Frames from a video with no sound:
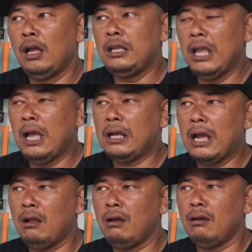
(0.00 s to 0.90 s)
iya
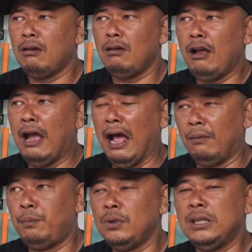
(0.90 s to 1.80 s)
kalau
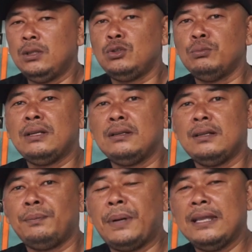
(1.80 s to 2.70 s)
album itu cuman
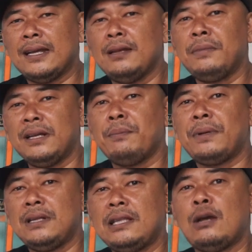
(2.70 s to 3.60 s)
kebanyakan mereka
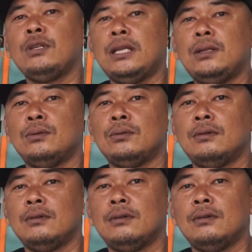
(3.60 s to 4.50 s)
pada takut itu
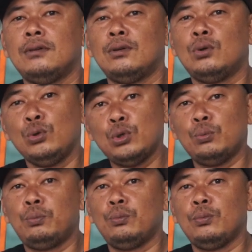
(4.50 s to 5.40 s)

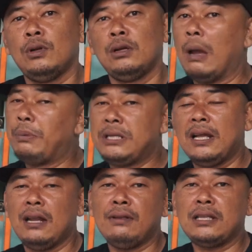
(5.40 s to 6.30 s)
kuncup, nggak bisa
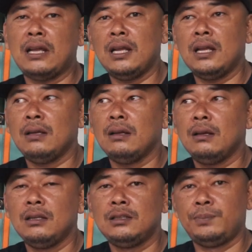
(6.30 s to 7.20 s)
ngerawat karena
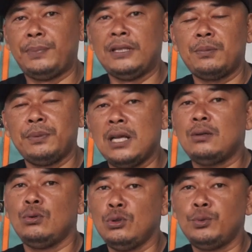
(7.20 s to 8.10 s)

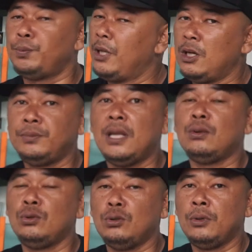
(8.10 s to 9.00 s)
benar-benar kuncup benar-benar
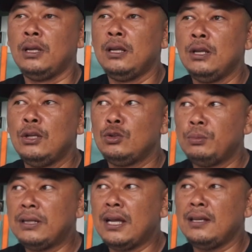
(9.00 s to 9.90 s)
kuncup
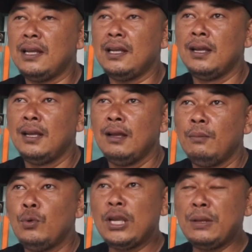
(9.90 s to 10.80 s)
cuman karena
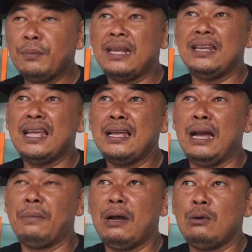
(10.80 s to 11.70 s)
mungkin mereka
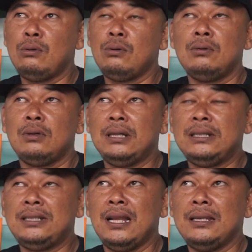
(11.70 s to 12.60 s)
nggak mau
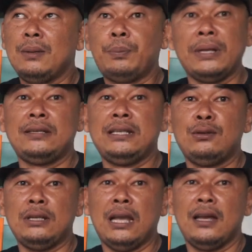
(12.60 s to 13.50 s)
istilahnya
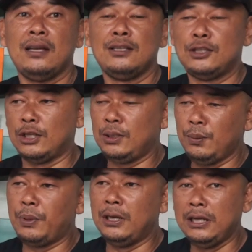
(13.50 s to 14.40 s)
berisiko ya
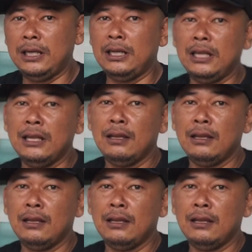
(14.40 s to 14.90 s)
jadi beli